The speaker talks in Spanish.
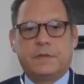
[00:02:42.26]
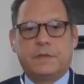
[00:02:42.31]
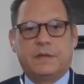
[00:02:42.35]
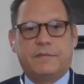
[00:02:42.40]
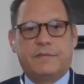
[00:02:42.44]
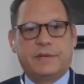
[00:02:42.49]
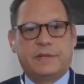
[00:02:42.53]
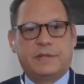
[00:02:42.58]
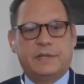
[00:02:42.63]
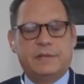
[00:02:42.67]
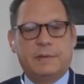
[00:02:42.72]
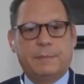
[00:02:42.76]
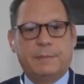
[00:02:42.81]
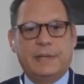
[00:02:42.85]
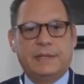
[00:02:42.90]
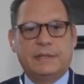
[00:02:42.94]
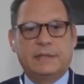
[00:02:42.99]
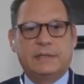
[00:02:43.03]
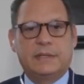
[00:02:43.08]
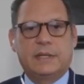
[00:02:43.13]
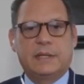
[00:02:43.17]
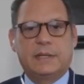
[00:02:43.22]

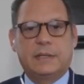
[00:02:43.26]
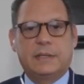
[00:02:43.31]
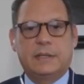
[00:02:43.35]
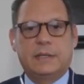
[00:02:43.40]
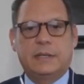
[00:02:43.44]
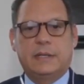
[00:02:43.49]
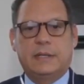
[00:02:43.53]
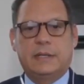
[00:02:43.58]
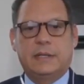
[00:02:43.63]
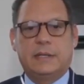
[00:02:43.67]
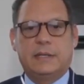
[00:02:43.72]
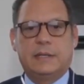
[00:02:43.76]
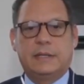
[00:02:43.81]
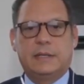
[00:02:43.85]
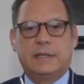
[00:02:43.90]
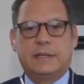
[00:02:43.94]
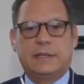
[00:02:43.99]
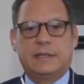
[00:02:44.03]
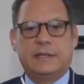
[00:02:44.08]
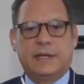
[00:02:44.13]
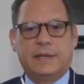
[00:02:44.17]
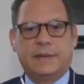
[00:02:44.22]
Efectivamente, eh,
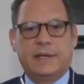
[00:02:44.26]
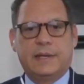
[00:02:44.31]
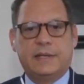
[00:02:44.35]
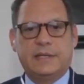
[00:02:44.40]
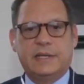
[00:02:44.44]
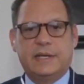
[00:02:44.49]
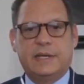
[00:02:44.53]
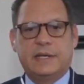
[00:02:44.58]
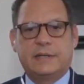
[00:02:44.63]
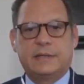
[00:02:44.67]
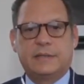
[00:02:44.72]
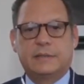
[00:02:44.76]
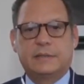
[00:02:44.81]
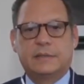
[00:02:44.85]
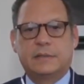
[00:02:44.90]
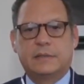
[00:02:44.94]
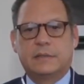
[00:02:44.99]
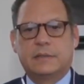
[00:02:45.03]
el día de ayer,